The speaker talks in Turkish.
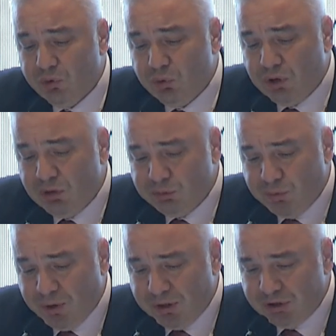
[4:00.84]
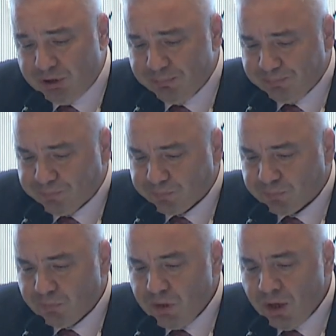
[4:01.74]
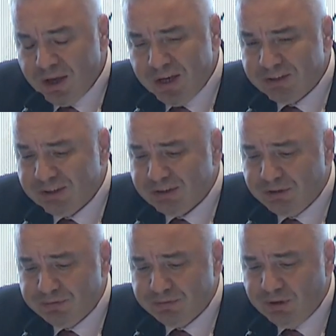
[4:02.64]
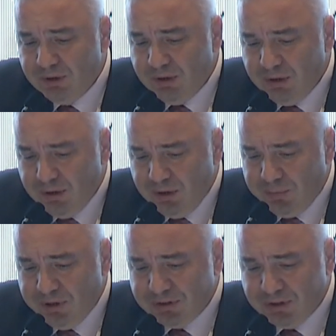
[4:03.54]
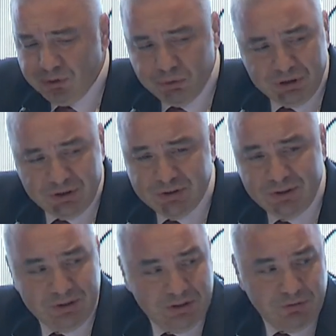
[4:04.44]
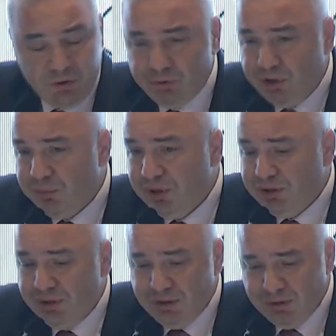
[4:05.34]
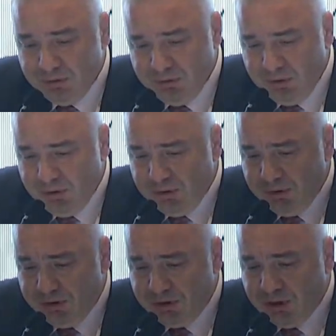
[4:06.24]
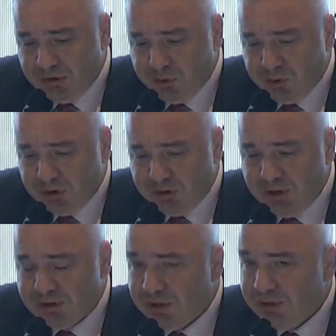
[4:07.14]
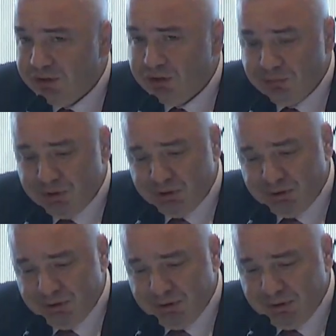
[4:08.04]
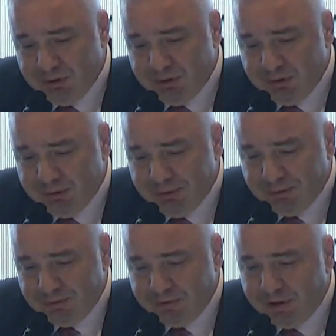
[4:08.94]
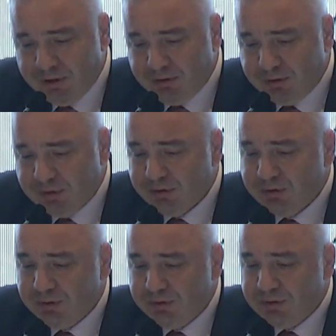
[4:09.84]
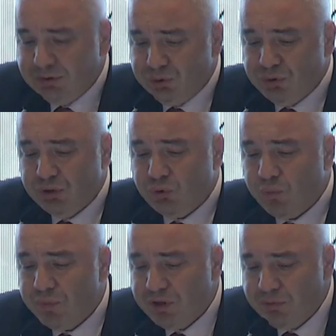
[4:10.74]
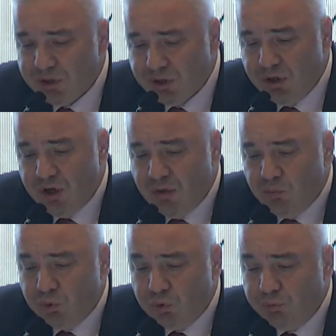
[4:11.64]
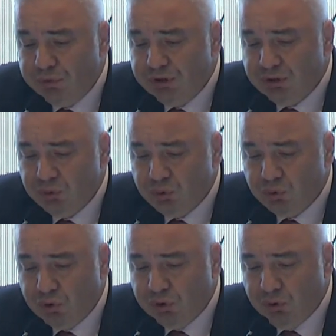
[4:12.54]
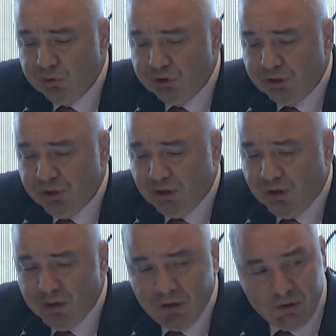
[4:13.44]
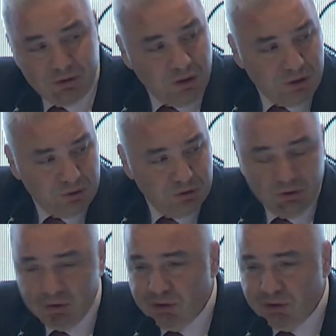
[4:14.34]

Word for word: bir kullandığımız bir parça. SSF e, piyasanın yüksek silisiz ferro diye bildiği e, işte katı çözeltiyle sertleştirilmiş e, ferritlik e, sünek dökme demir. Bunu biz 3-4 yıl önce Ankara'da e,